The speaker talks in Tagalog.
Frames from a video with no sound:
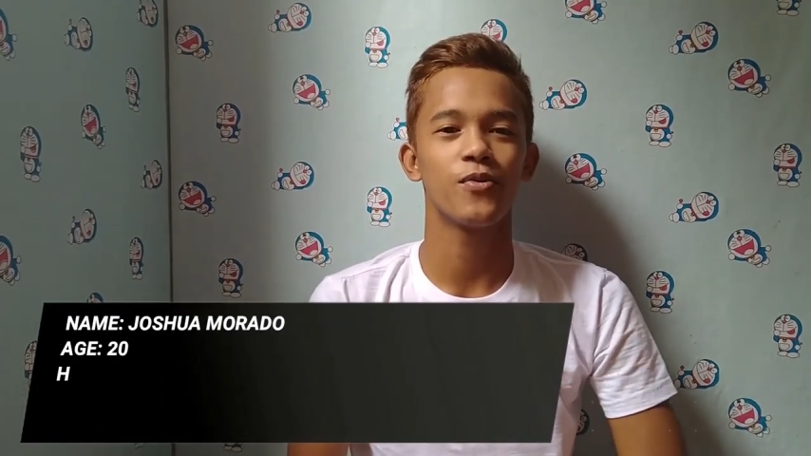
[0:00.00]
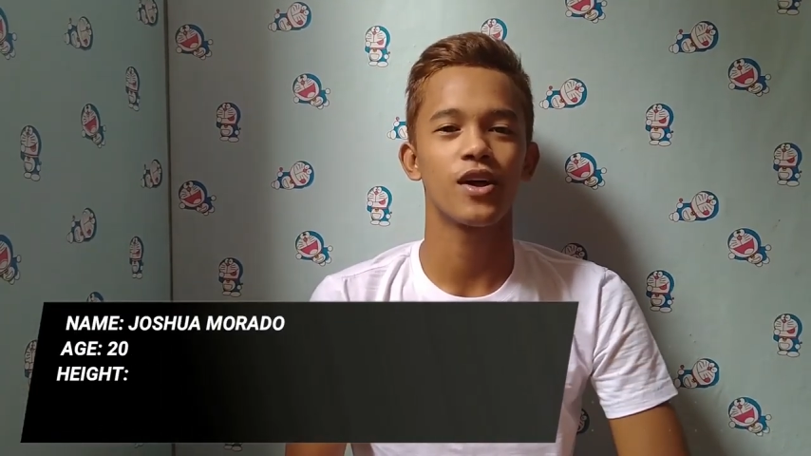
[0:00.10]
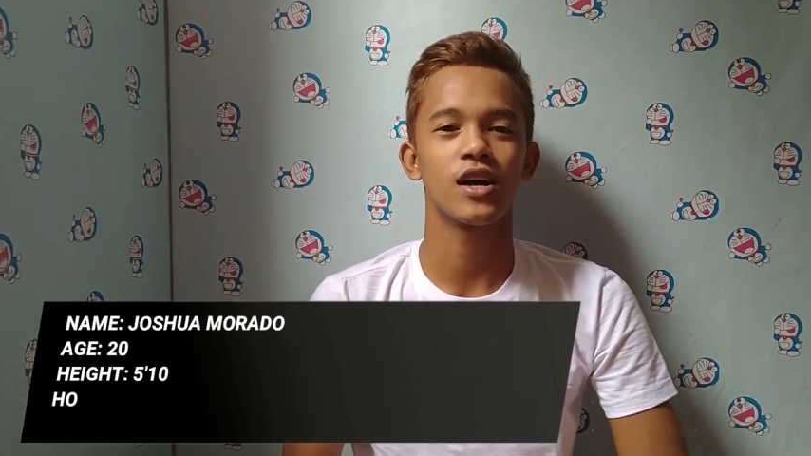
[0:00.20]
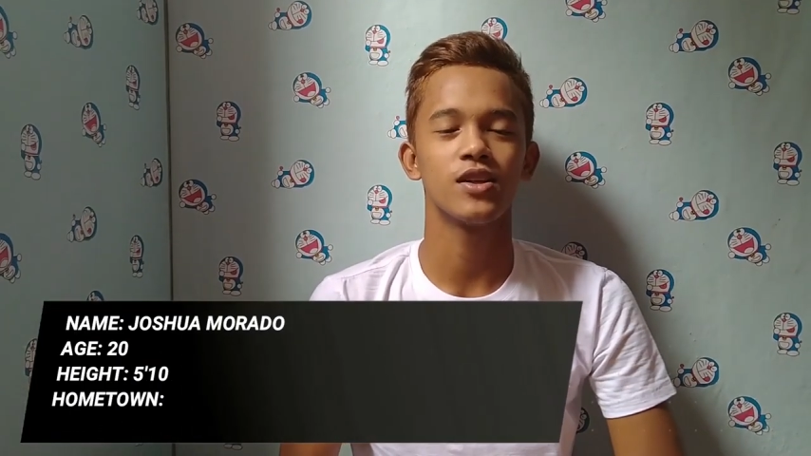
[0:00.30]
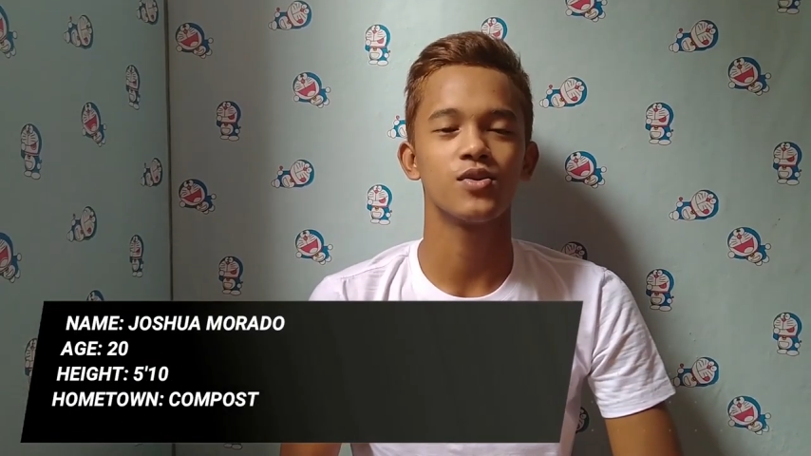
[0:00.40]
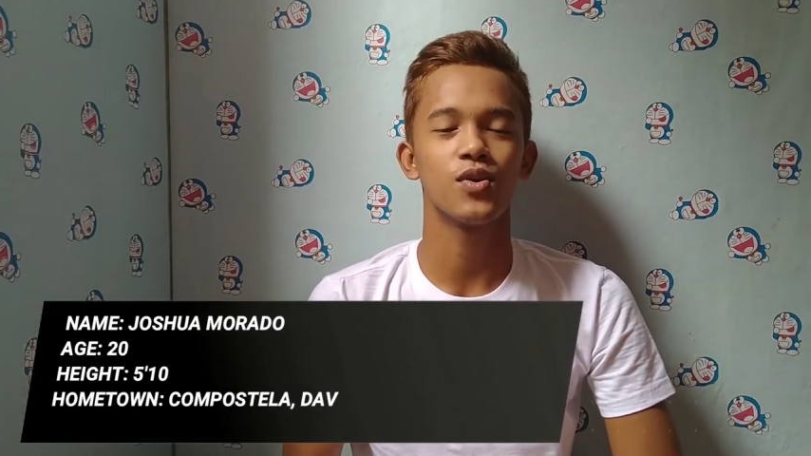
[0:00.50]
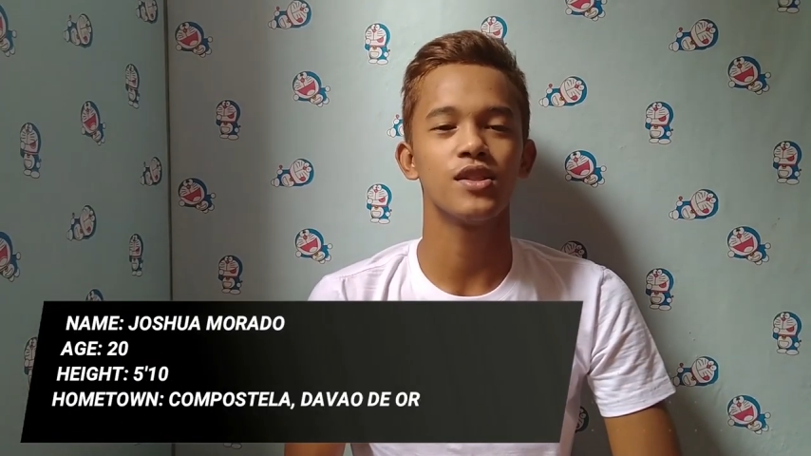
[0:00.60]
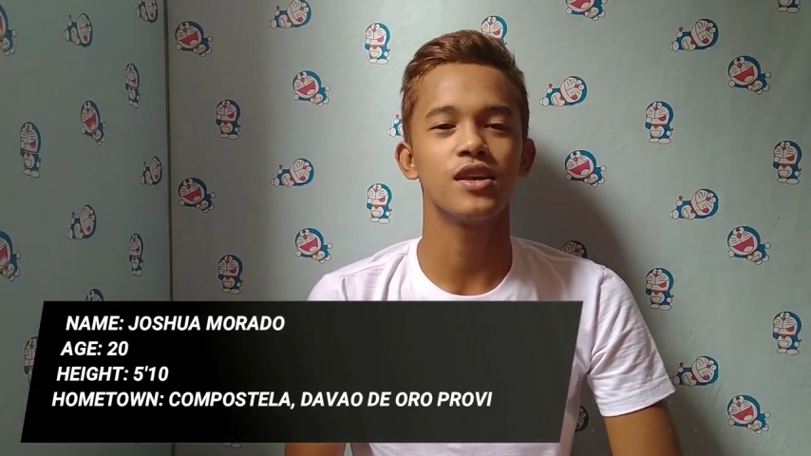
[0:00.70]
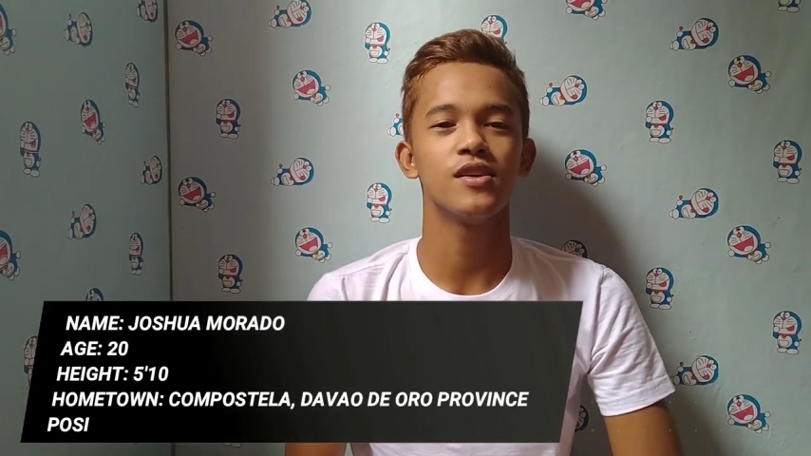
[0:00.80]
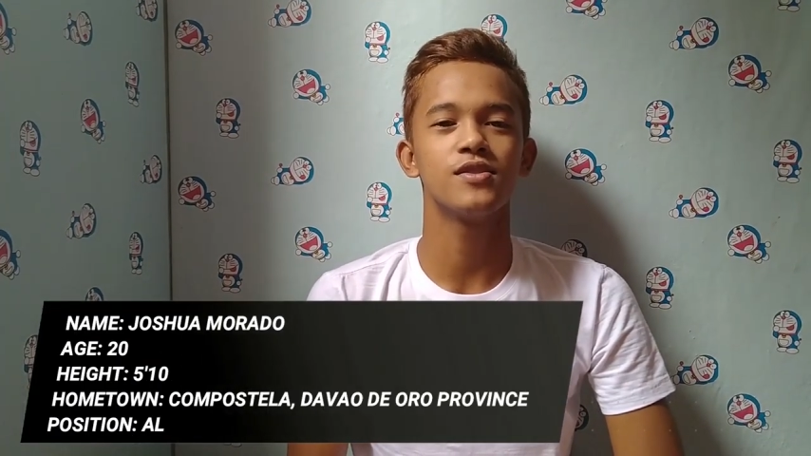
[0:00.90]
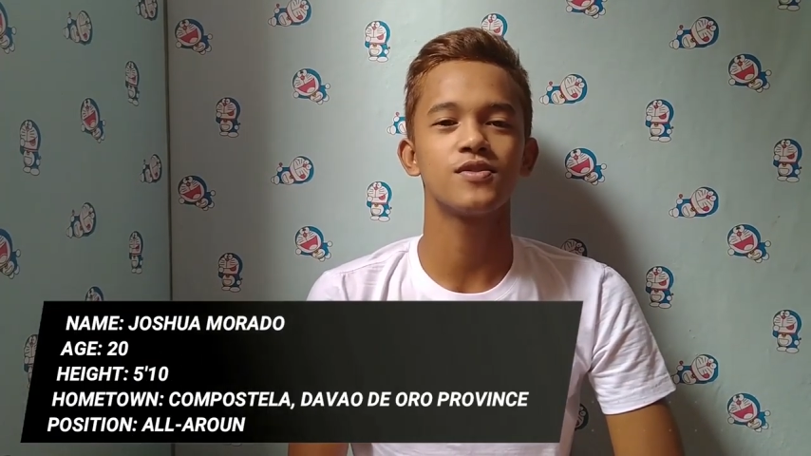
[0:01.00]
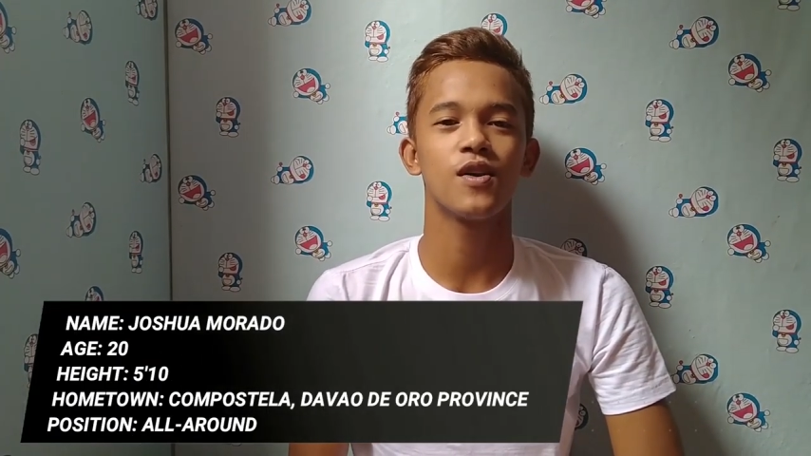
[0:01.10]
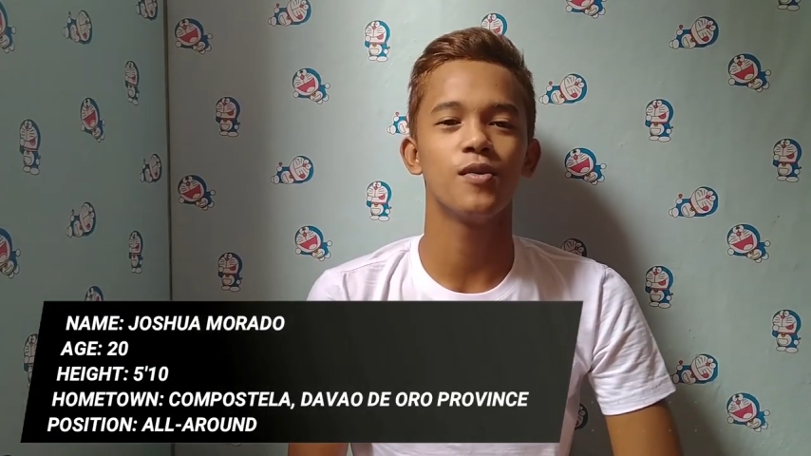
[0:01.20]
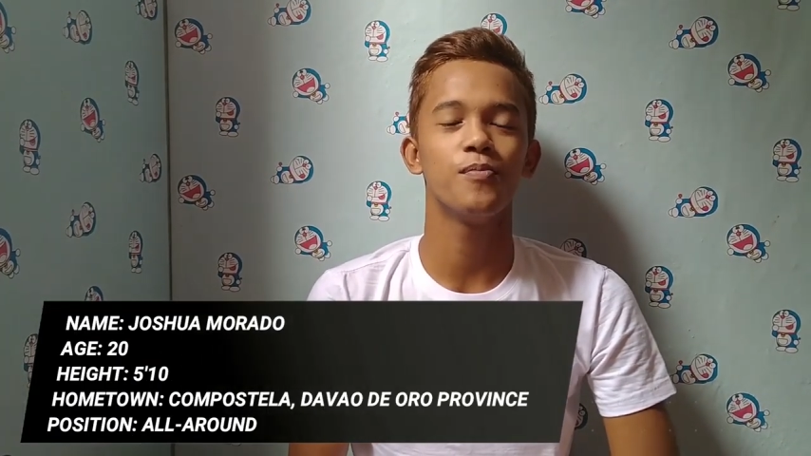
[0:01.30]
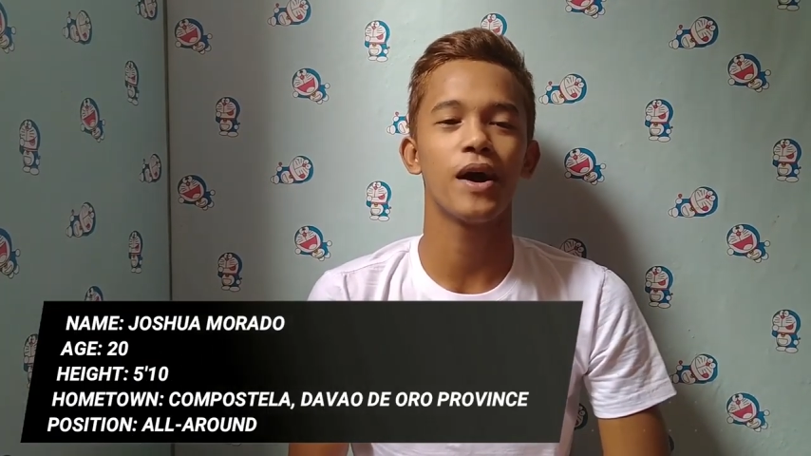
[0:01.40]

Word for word: Morado, 20 years old,